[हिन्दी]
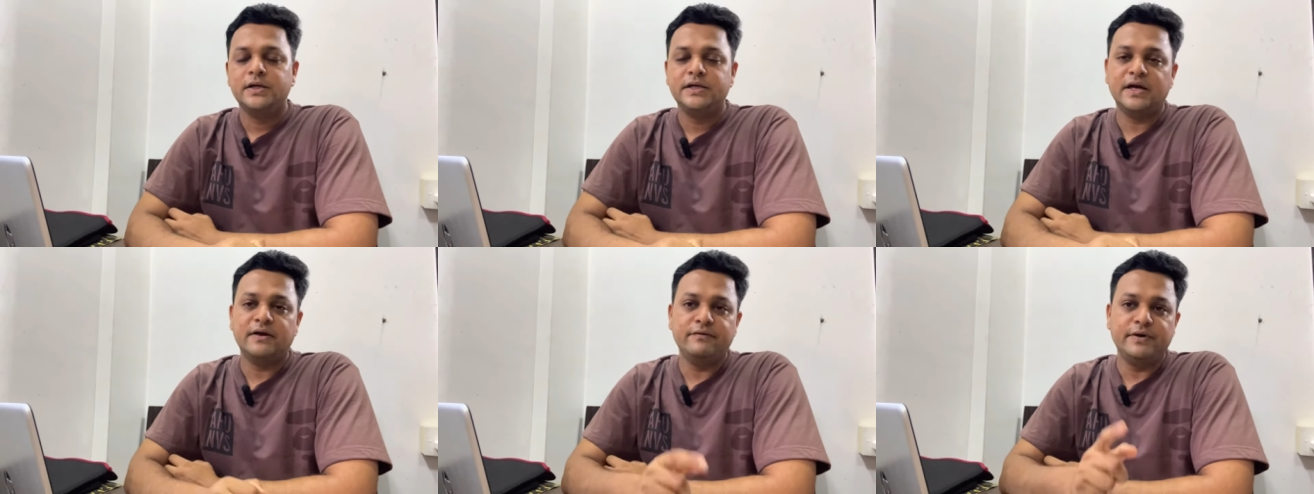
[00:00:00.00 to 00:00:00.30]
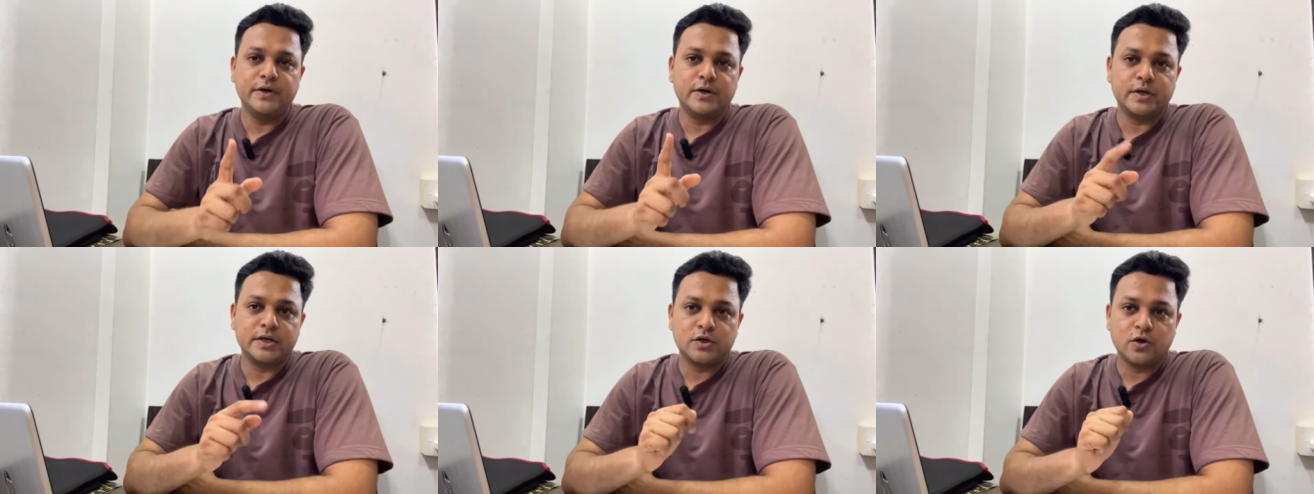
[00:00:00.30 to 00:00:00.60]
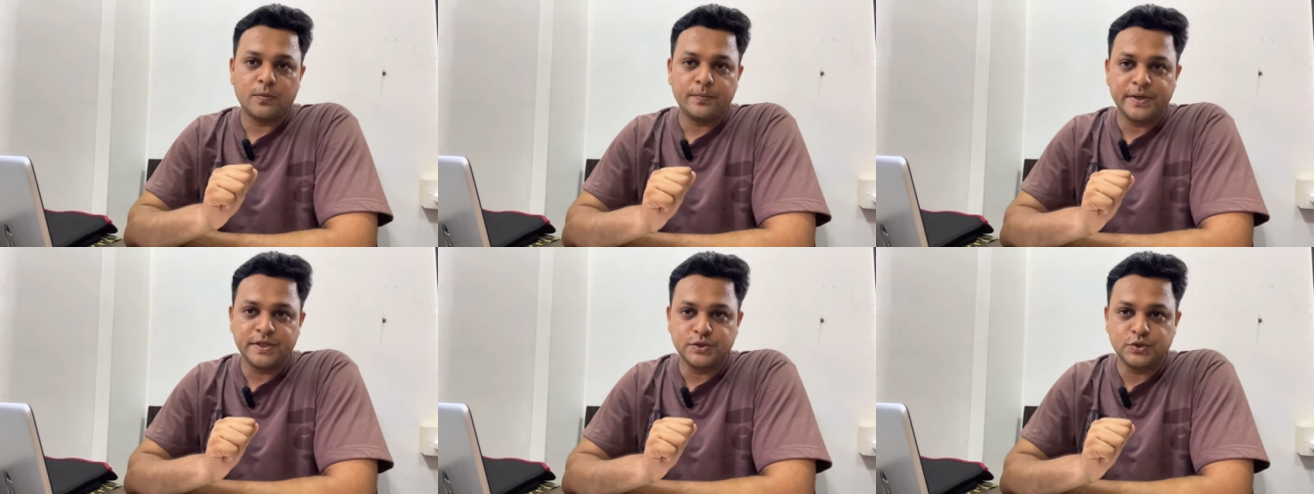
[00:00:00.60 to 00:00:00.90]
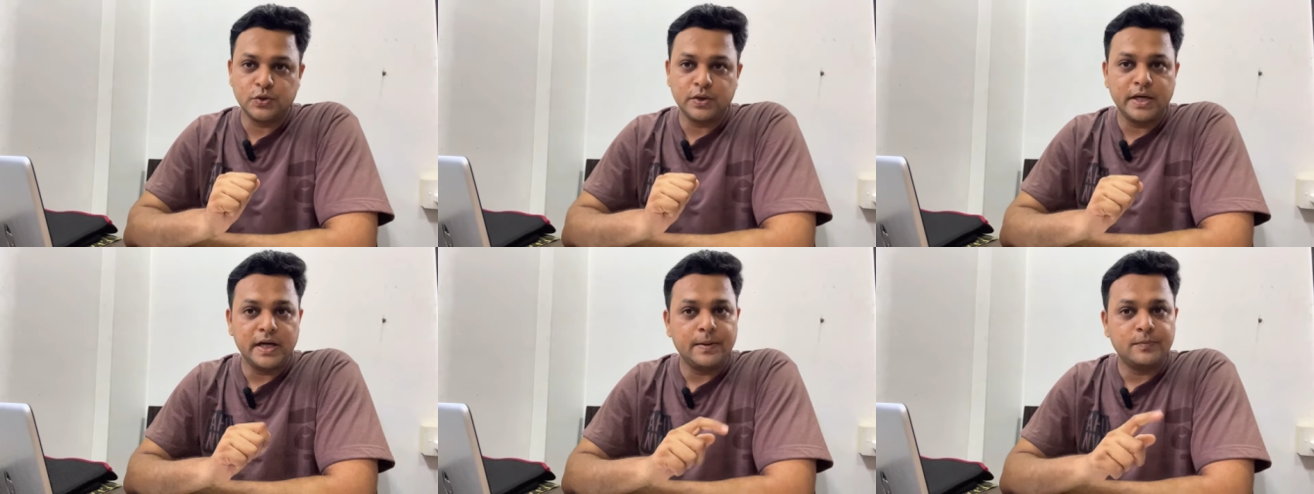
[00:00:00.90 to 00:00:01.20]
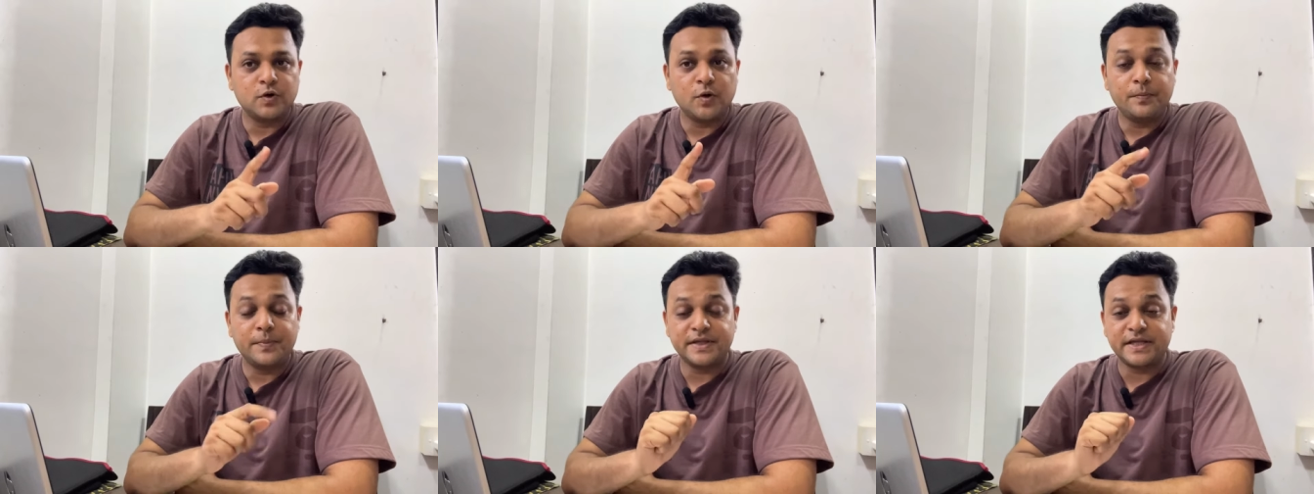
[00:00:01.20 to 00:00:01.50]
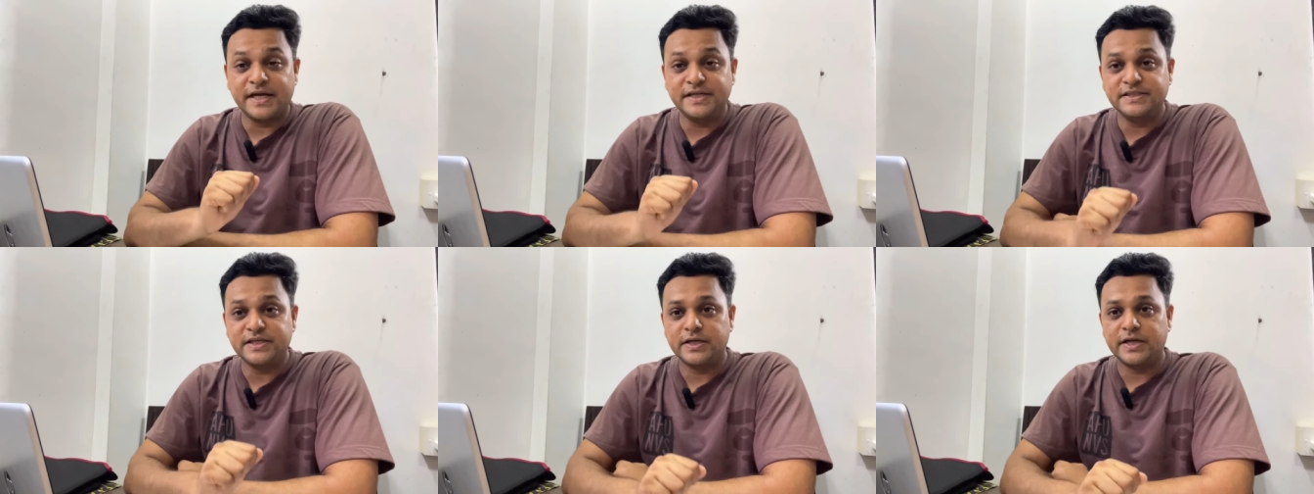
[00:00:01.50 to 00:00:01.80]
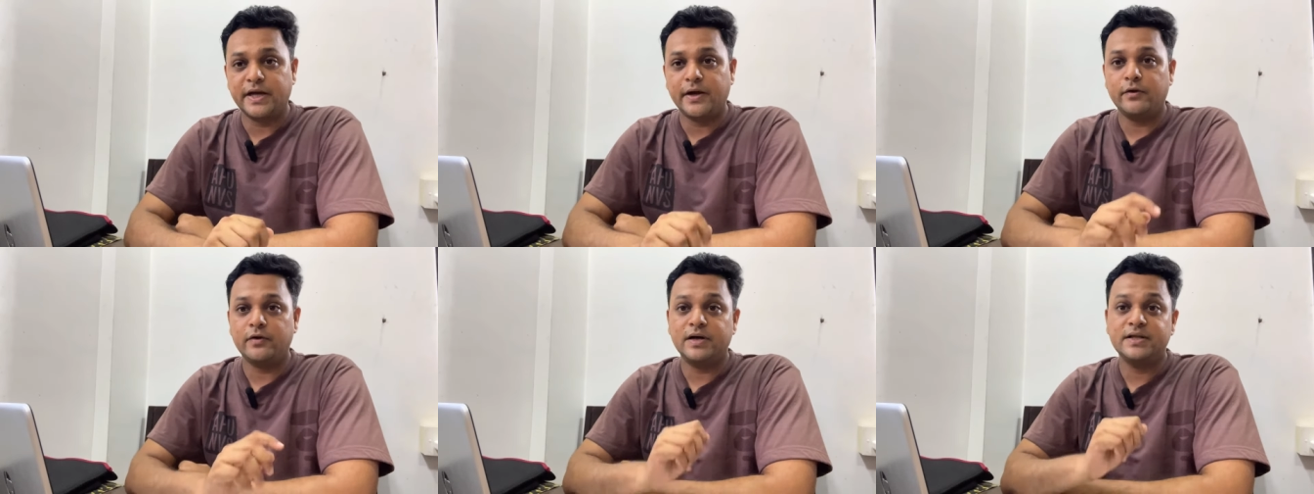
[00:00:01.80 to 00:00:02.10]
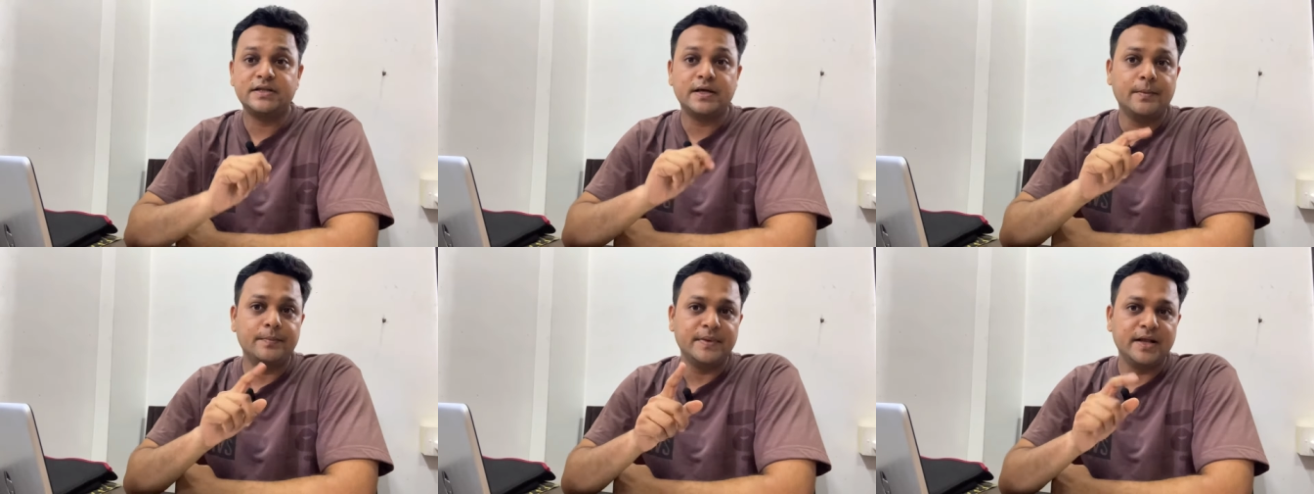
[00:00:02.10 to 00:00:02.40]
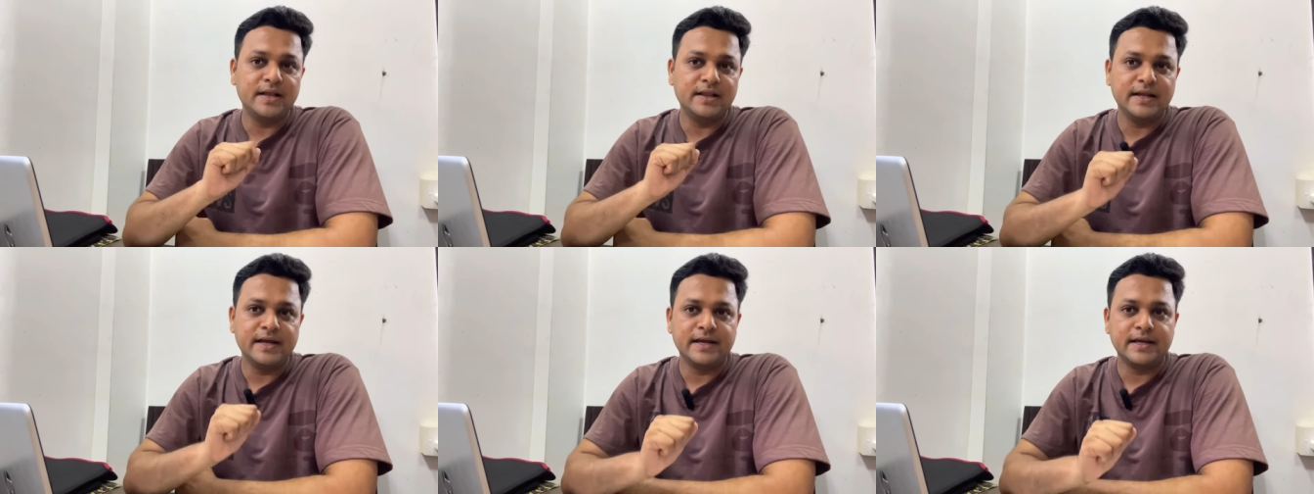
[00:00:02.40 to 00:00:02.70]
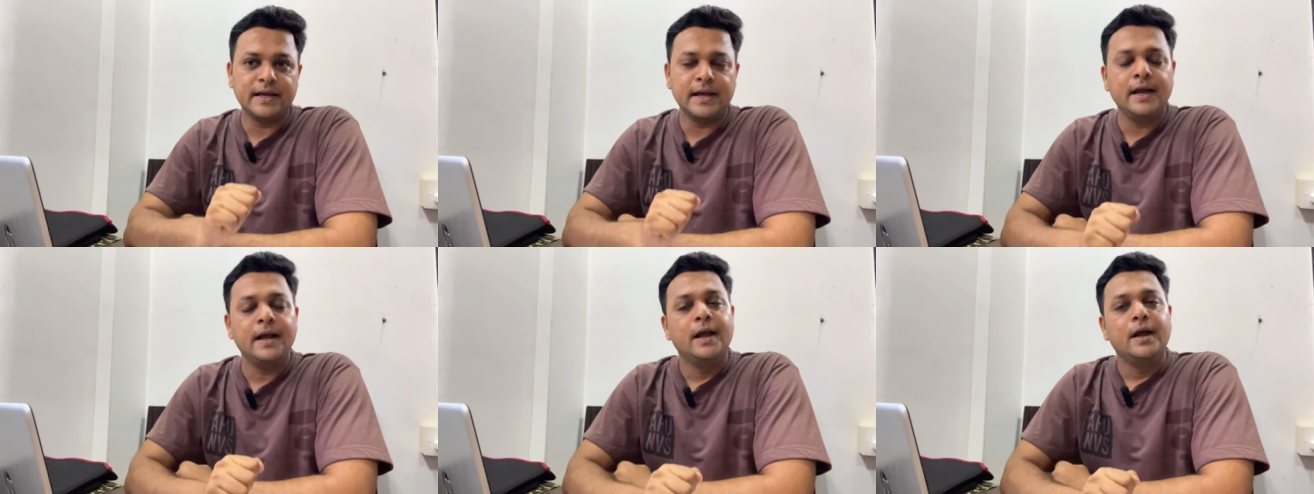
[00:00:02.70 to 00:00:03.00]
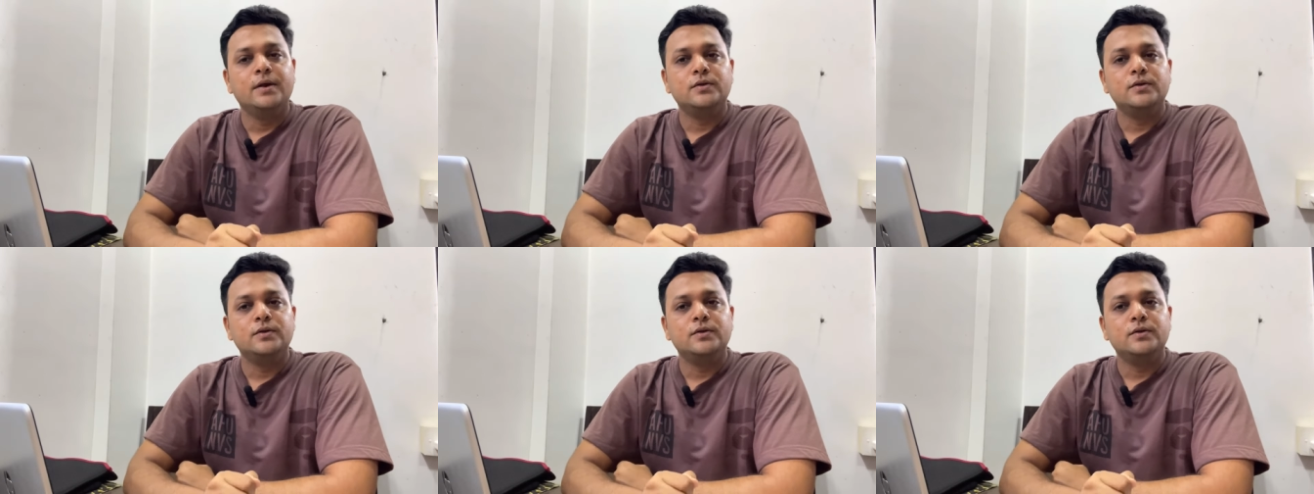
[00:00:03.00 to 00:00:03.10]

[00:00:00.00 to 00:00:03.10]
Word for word: या वीडियो का टॉपिक जो है आपको पता ही चल गया होगा थंबनेल देख के